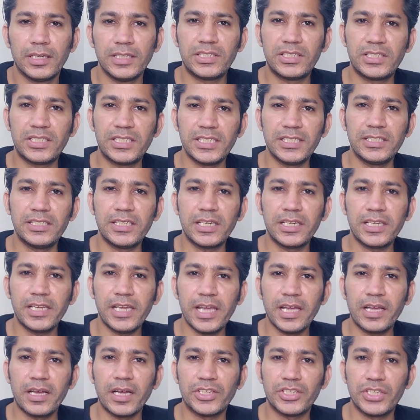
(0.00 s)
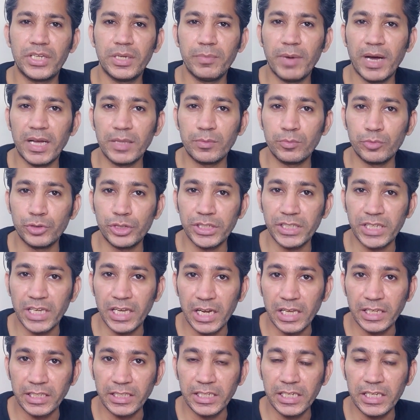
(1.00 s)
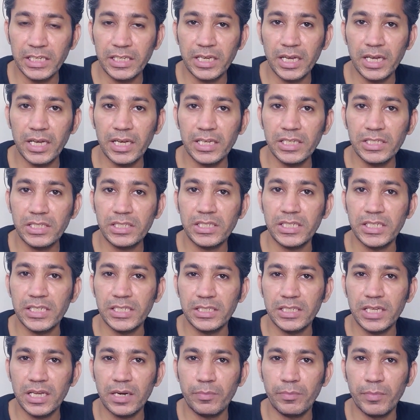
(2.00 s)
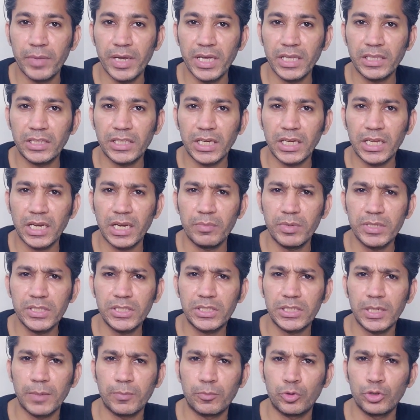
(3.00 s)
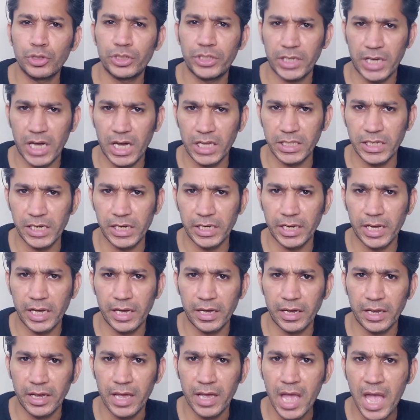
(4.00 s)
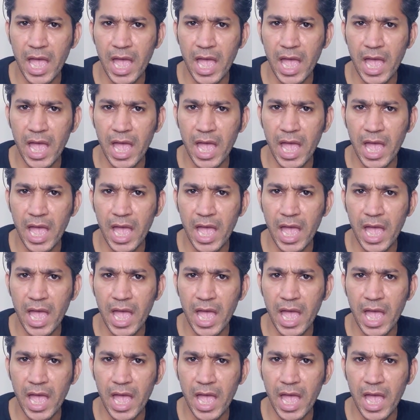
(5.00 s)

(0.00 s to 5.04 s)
इस टीजर की एक अच्छी बात मुझे ये लगी कि इस टीजर में तकरीबन सब कुछ दिखा दिया गया है